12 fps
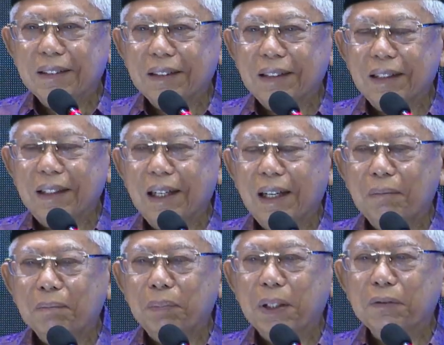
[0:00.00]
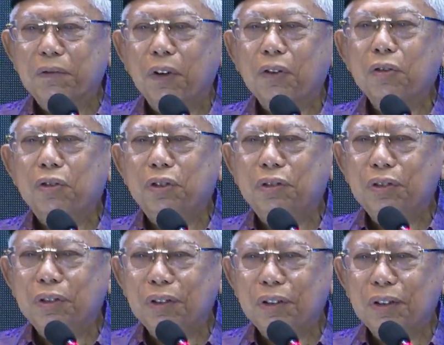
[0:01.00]
ada empat fokus
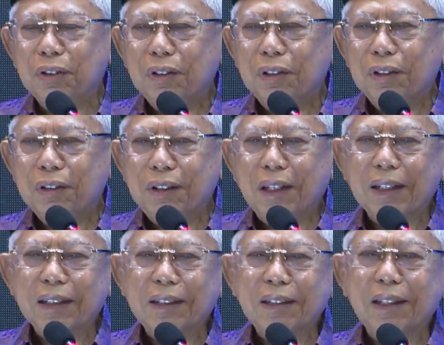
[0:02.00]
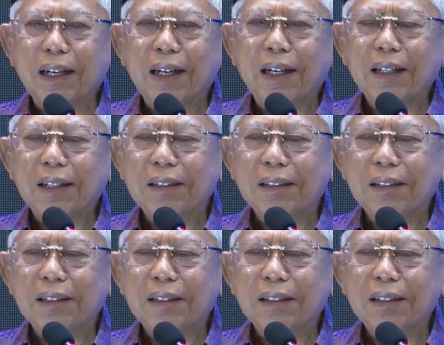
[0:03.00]
yang kita